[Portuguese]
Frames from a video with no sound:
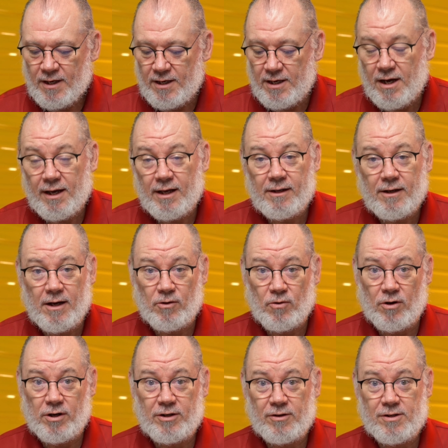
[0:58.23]
E
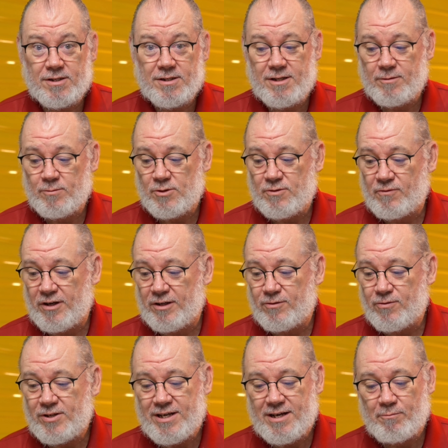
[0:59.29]
agora nós estamos
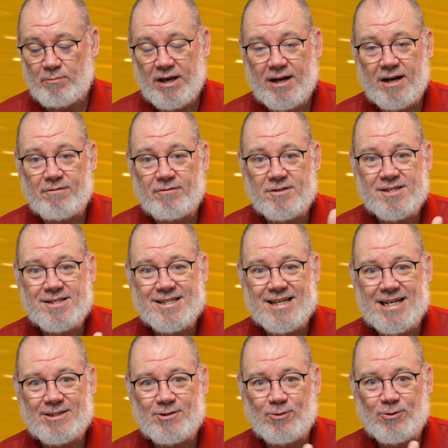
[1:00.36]
vendo que é bem
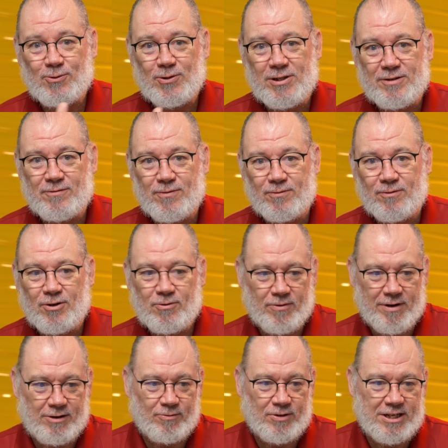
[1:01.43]
avançado no livro, não
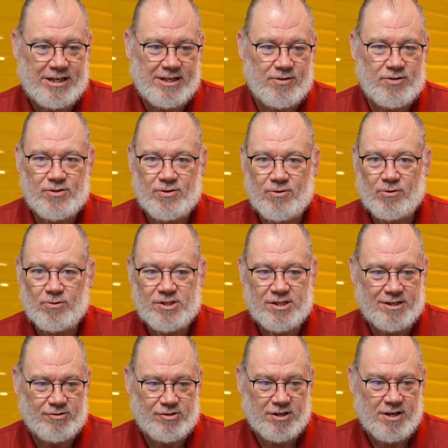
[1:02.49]
é o início, ou
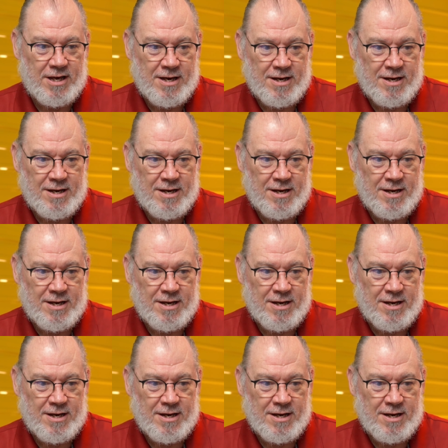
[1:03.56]
seja,